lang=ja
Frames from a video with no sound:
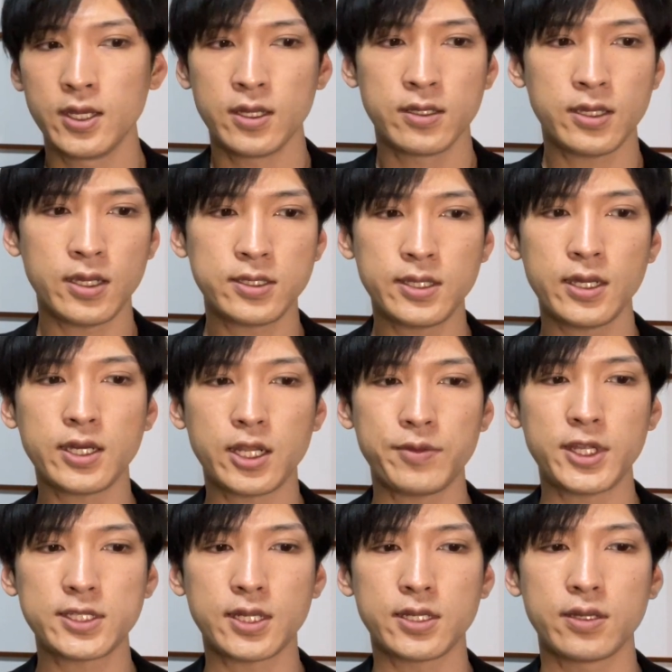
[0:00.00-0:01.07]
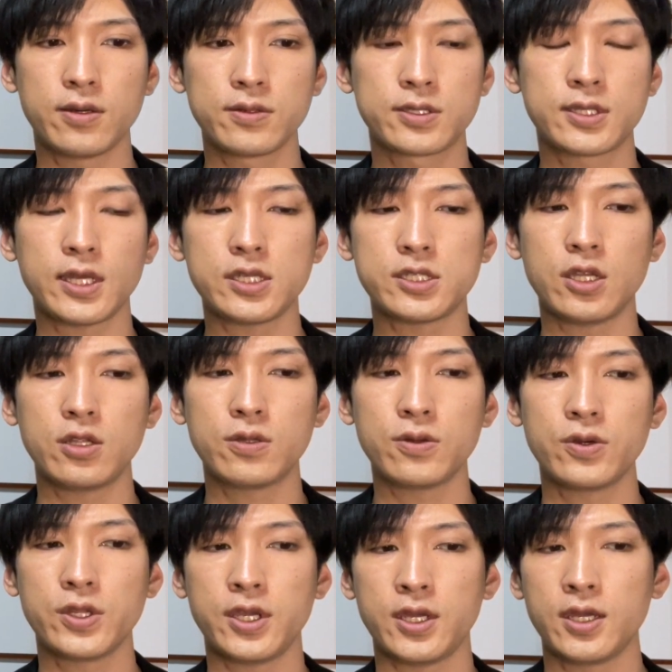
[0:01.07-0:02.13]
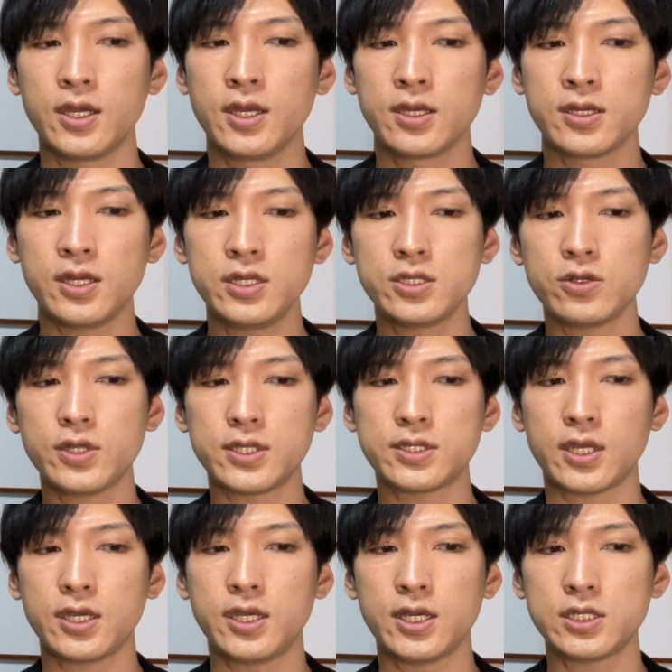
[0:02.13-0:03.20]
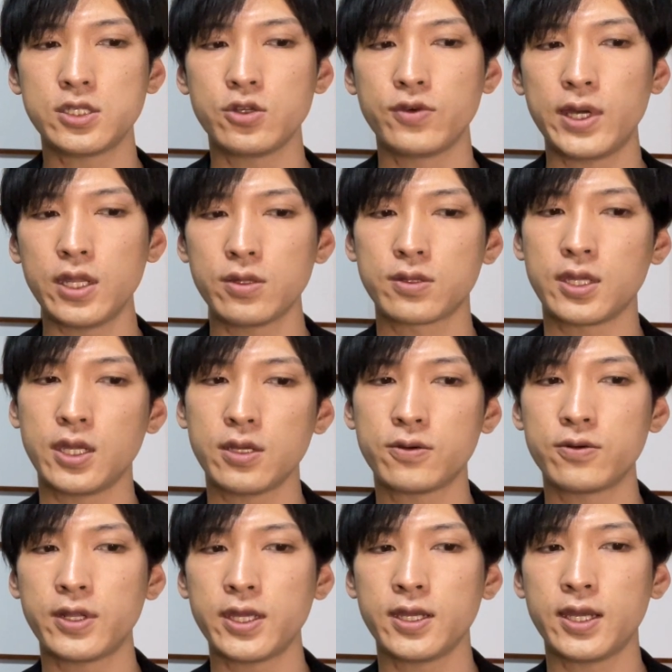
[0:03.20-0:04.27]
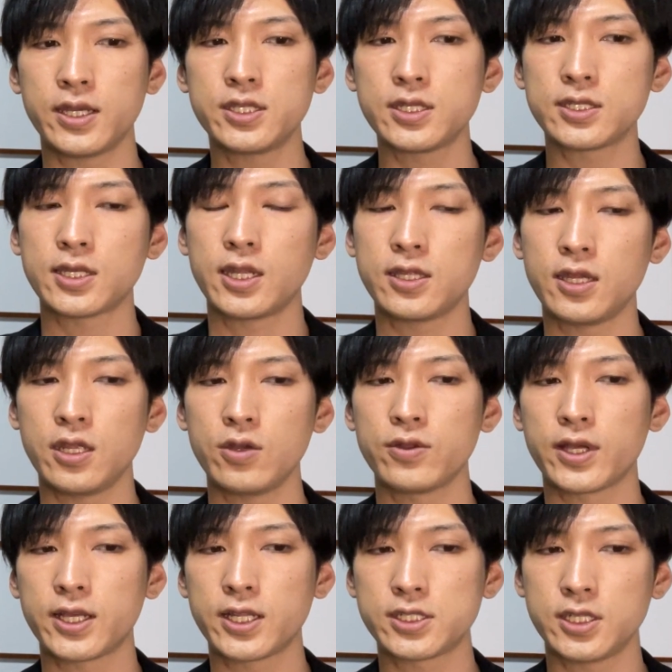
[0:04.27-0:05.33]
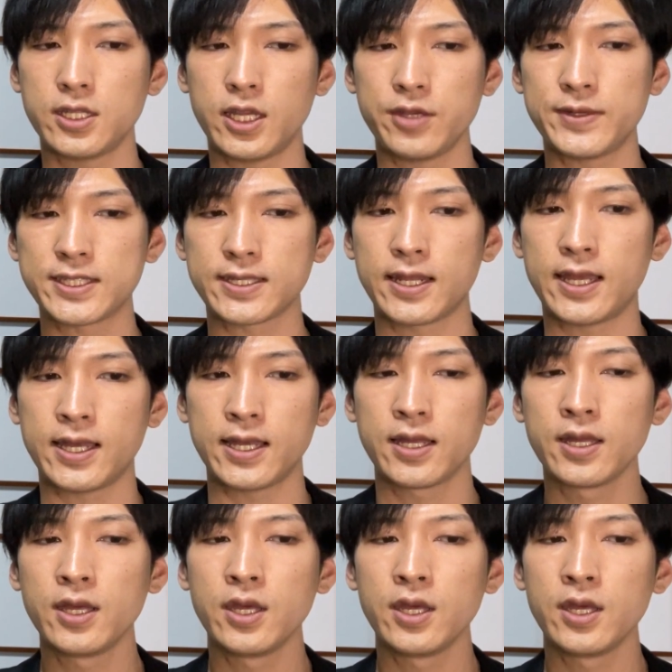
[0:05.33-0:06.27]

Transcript: で、以前から皆さんにお伝えしている通り、現状ですね、日足の割れの抵抗ラインが意識されているような形になりますから、